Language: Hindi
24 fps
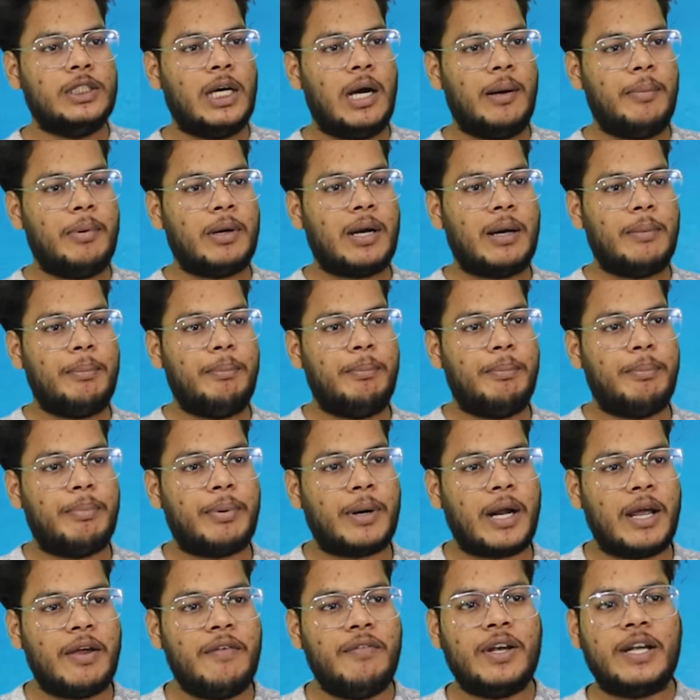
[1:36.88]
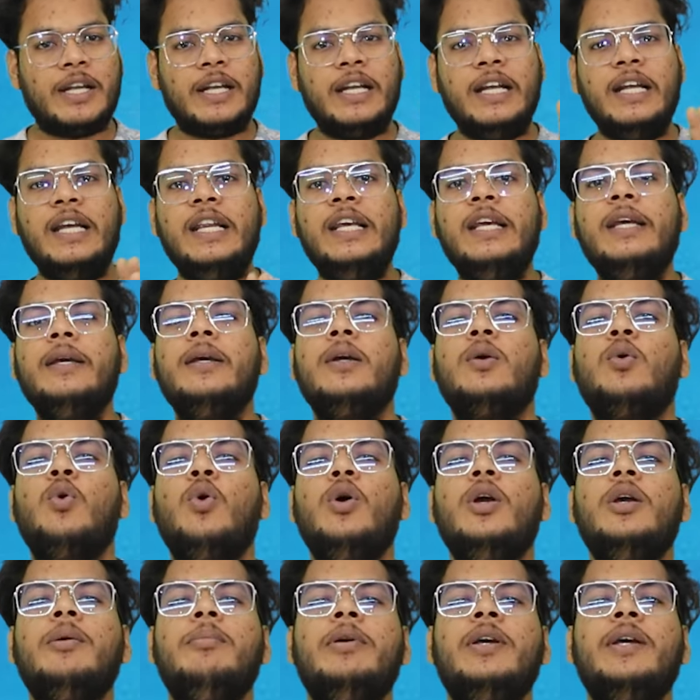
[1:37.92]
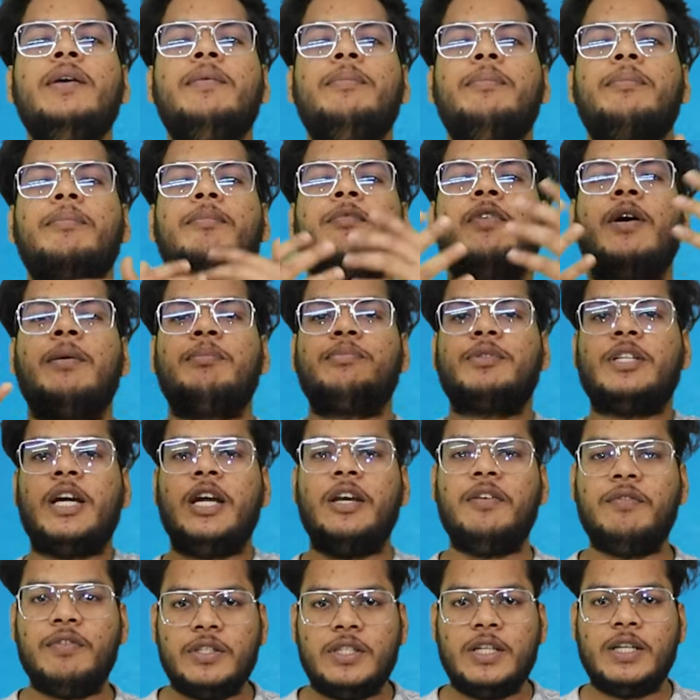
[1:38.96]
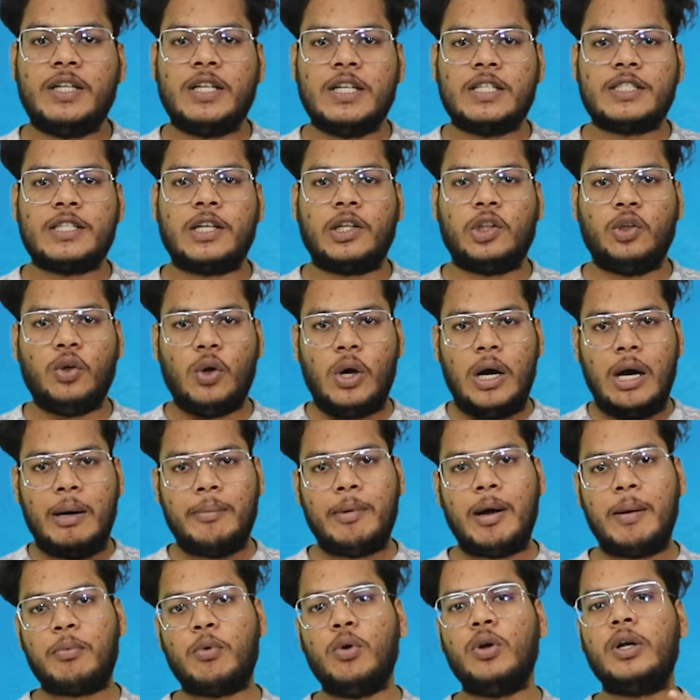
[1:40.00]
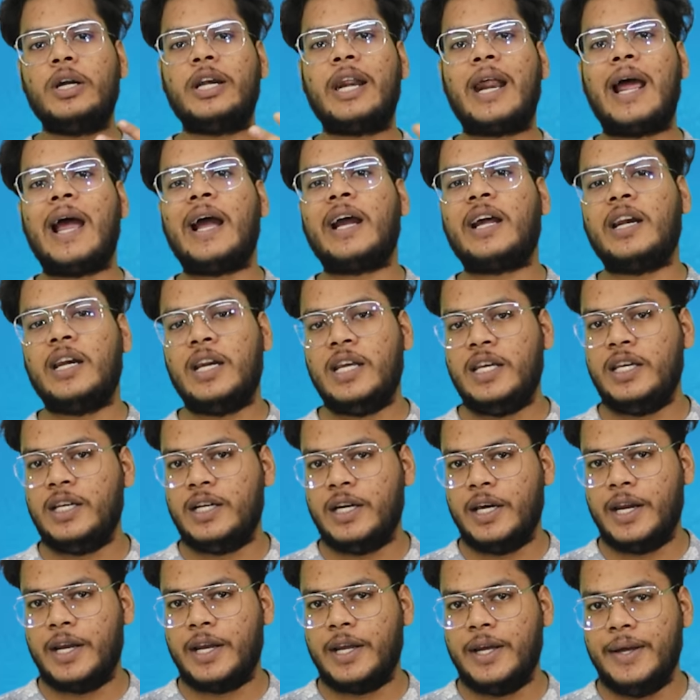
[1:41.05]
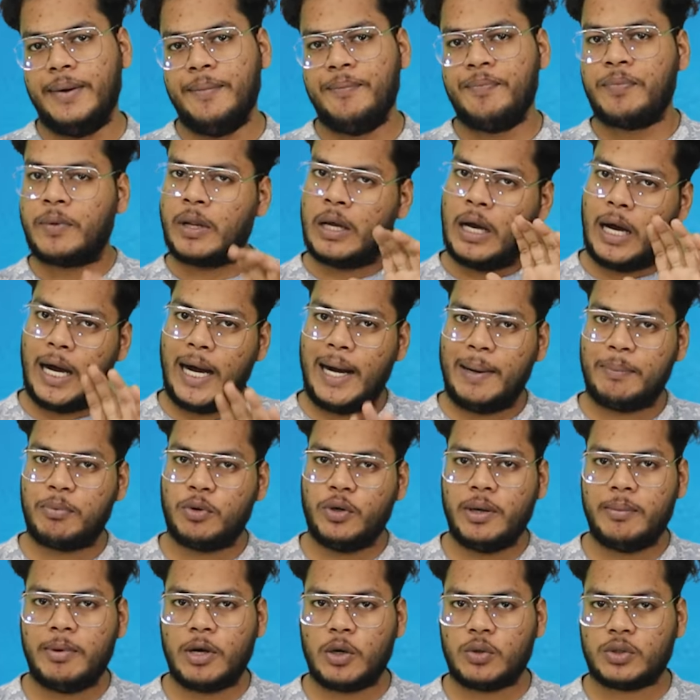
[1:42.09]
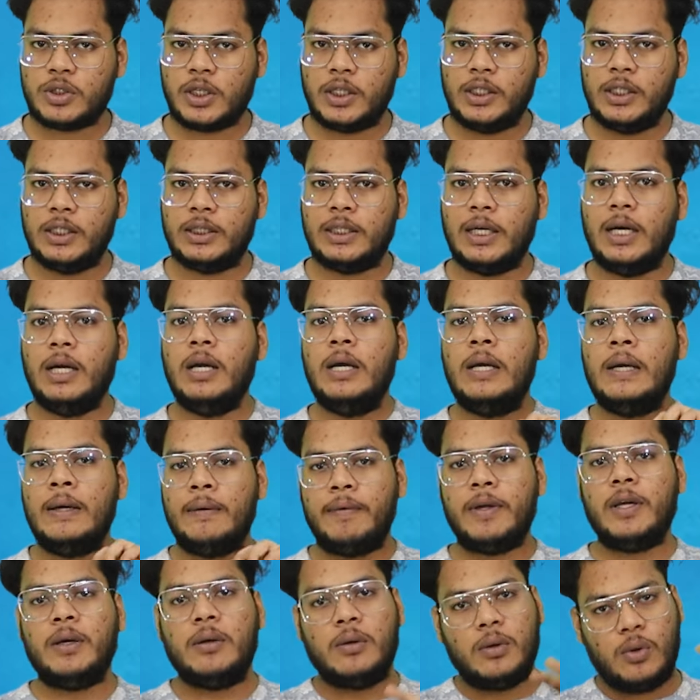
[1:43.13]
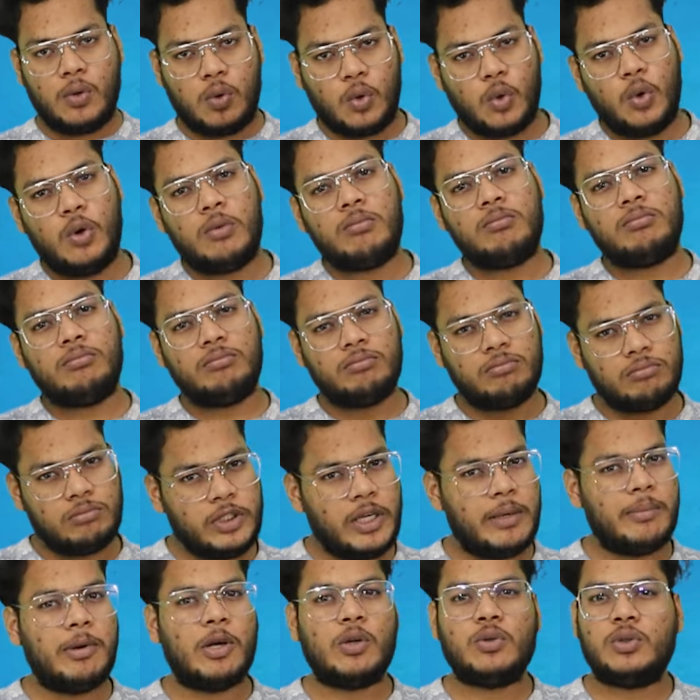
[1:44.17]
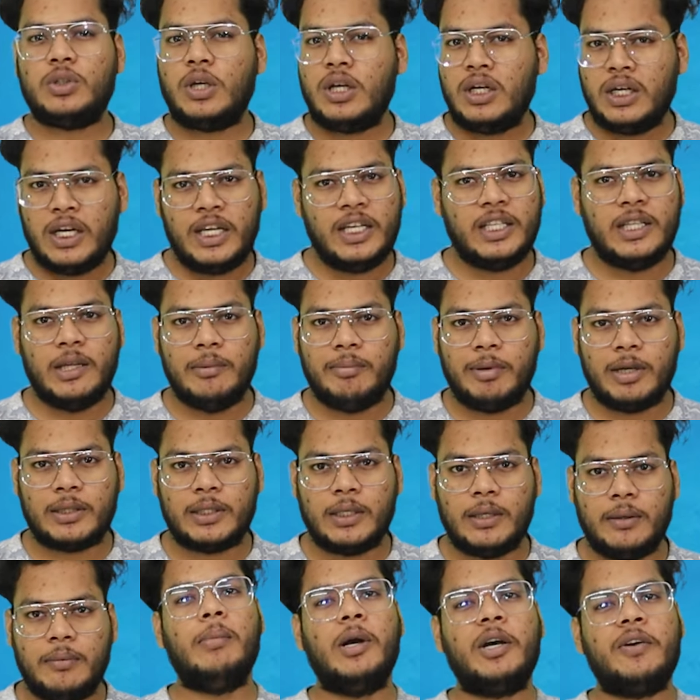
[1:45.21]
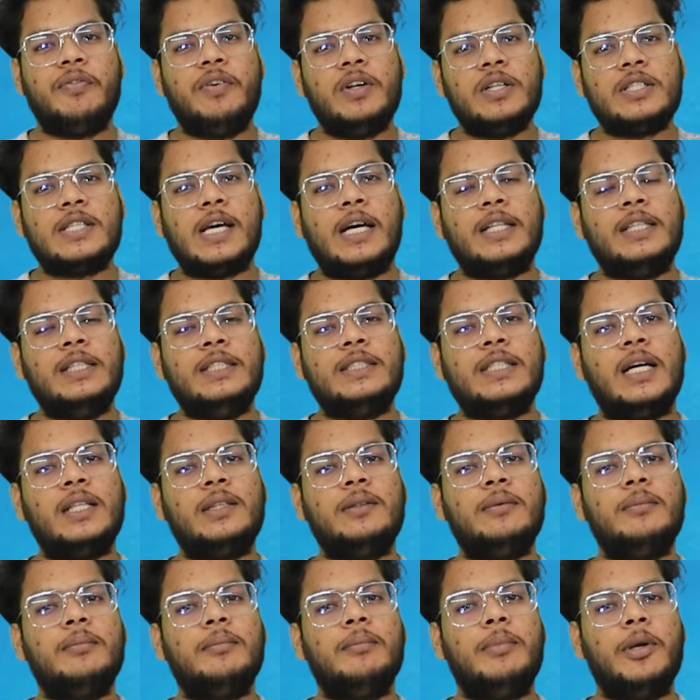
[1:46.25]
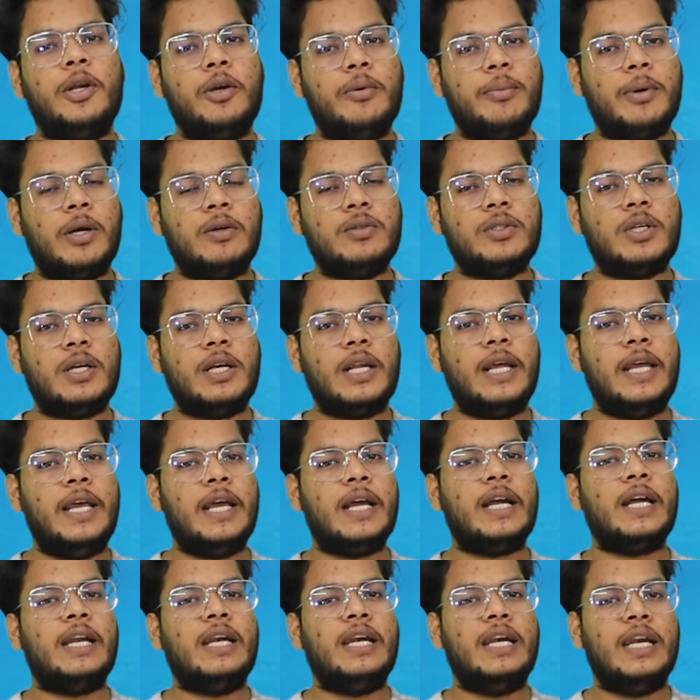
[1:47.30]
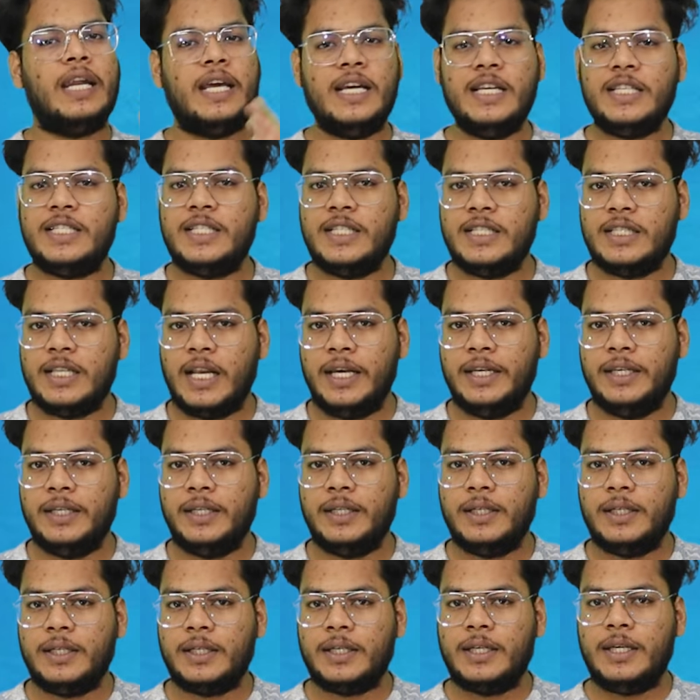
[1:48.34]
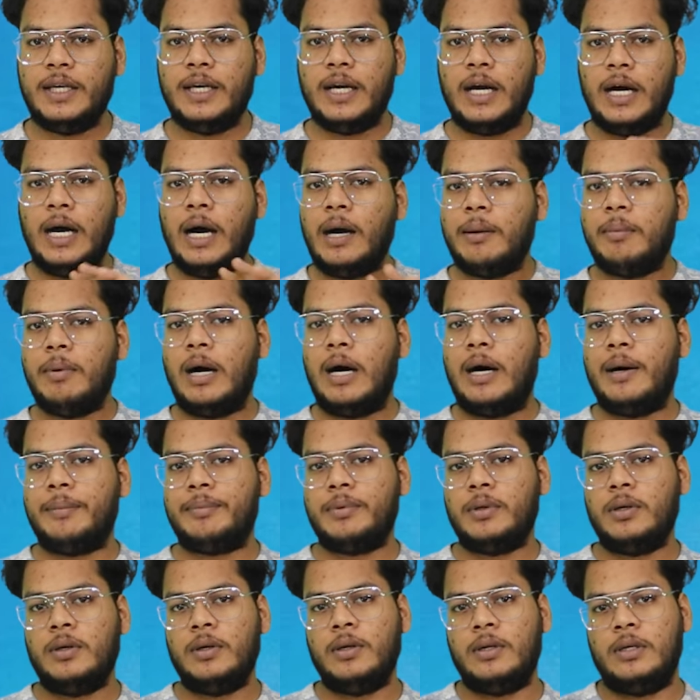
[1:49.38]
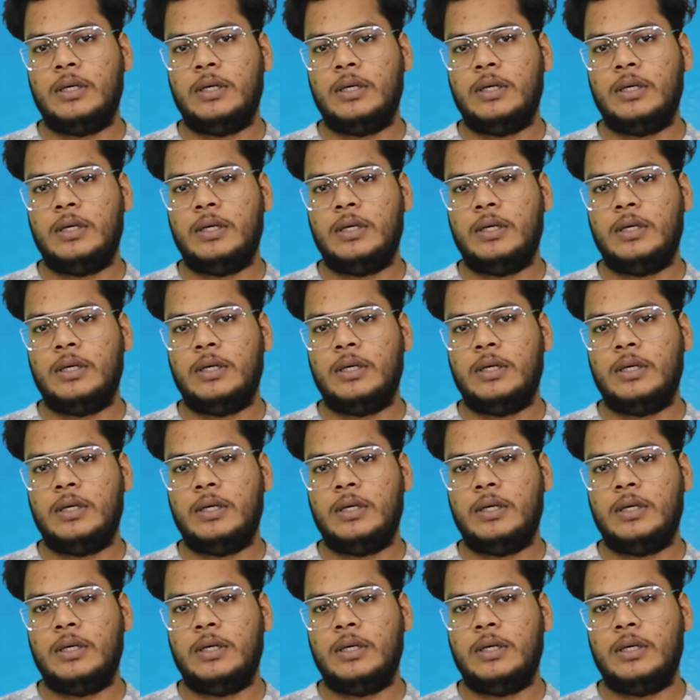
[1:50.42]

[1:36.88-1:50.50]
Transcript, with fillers: जहाँ पर आप प्राइवेटली कोई भी वेबसाइट विजिट कर सकते हो हम आपको ट्रैक नहीं करेंगे आपको ये भरोसा देता है वहीं क्रोम ये भरोसा नहीं दे पाता है बट फिर साथ ही साथ ब्रेव ब्राउज़र ने एक नई चीज़ लाई कि अब आप